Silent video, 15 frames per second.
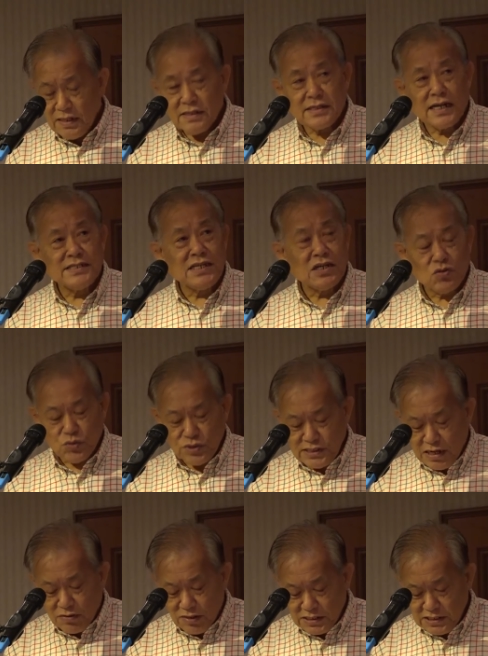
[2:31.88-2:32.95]
大家都
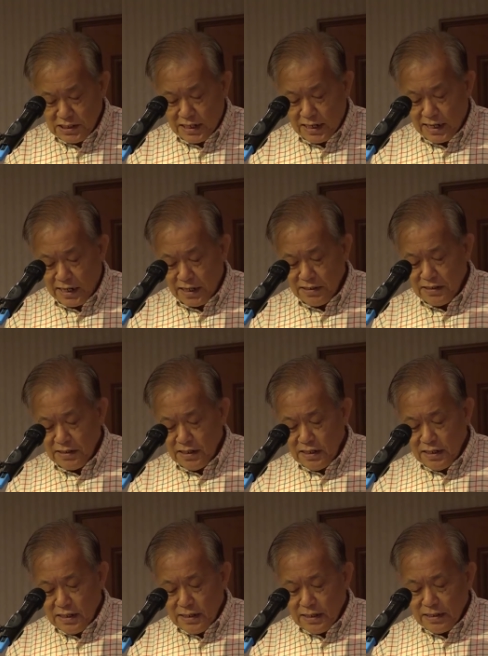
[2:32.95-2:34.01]
笑了起来。
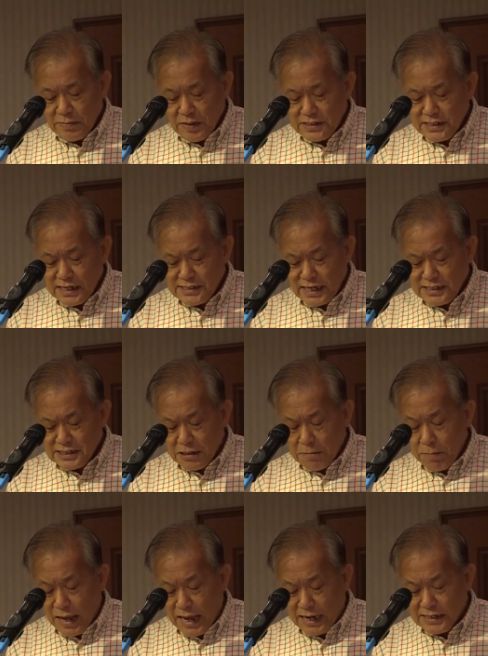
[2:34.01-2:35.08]
那么站在身
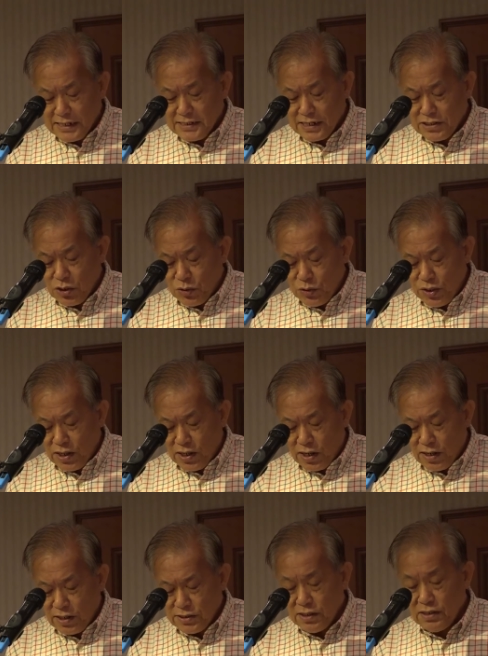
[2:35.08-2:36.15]
旁的他的女
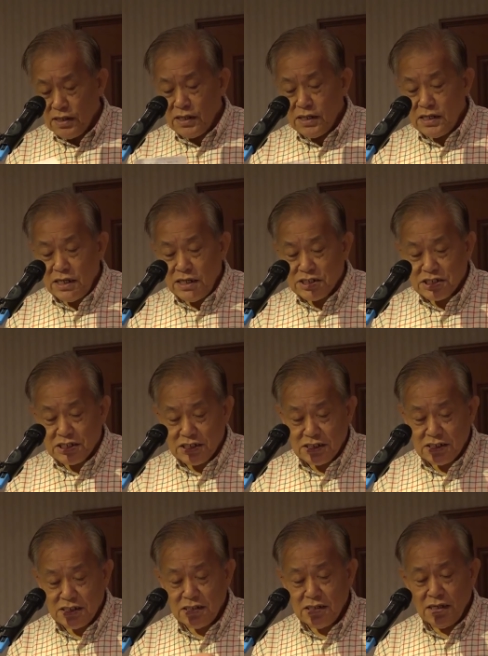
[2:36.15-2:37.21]
儿，一时
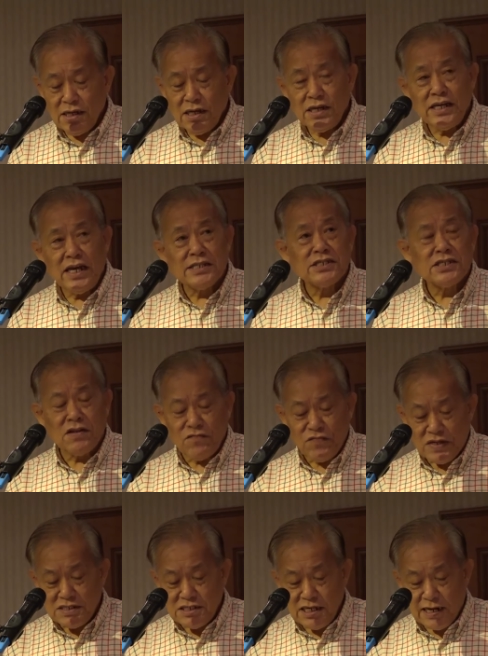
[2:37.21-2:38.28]
也振
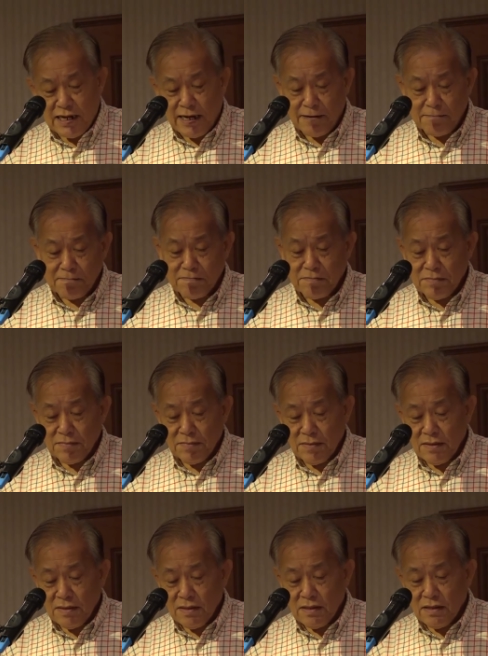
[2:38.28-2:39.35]
奋起来。
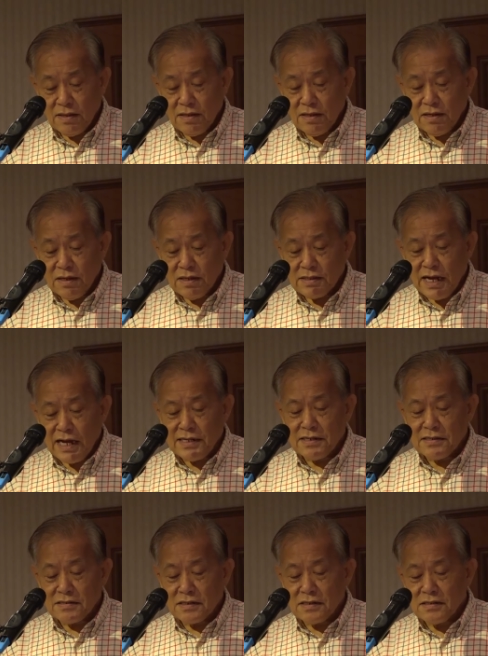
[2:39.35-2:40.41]

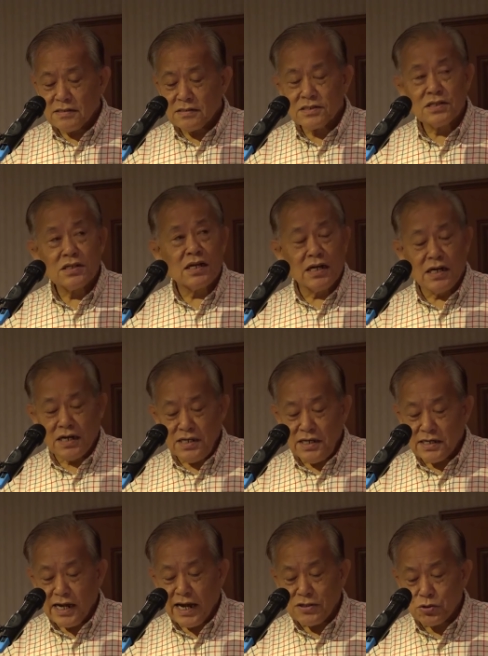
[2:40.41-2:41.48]
但可以
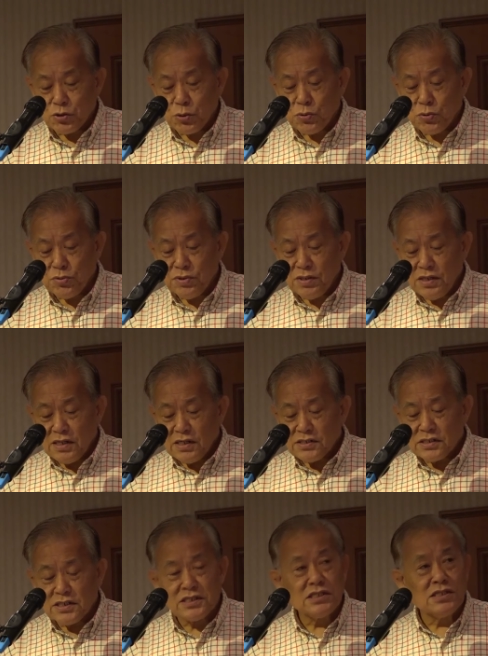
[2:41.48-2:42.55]
看出
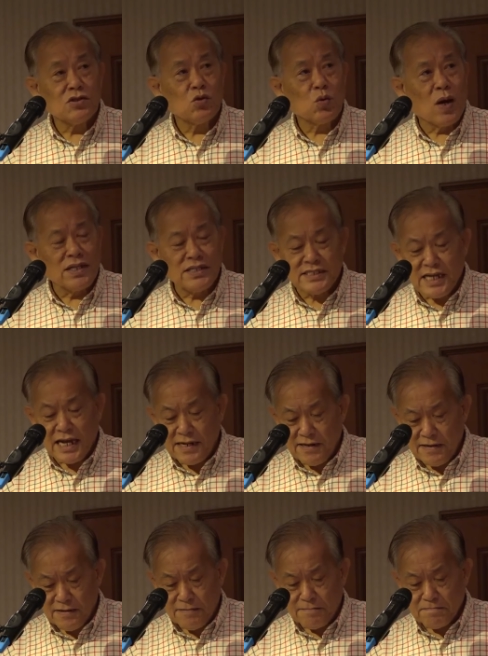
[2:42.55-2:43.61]
这是短暂
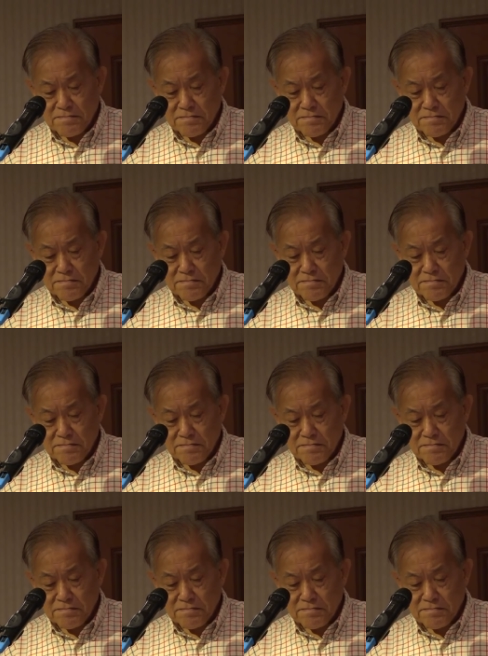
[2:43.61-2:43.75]
的。